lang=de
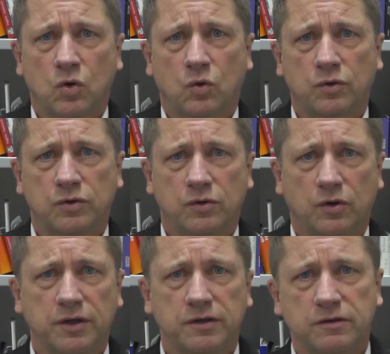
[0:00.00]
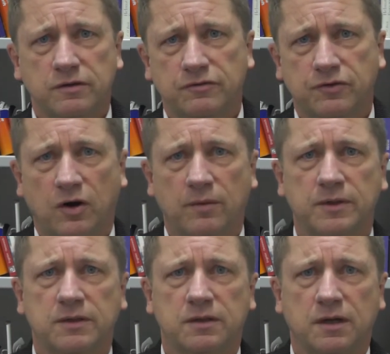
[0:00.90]
und neue
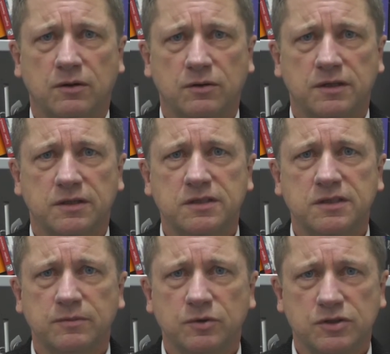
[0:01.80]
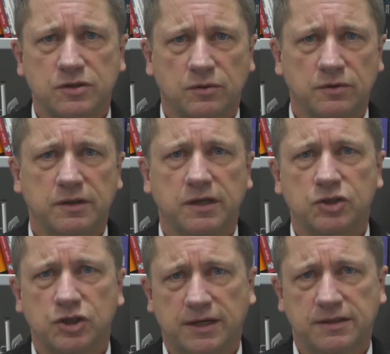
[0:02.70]
Formen auch der Distributionen
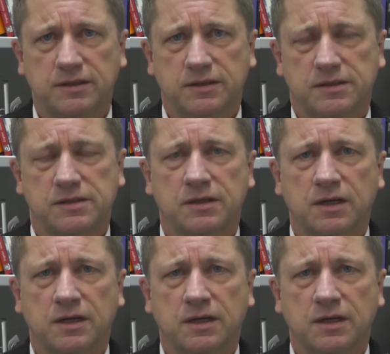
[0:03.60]
entstanden ist.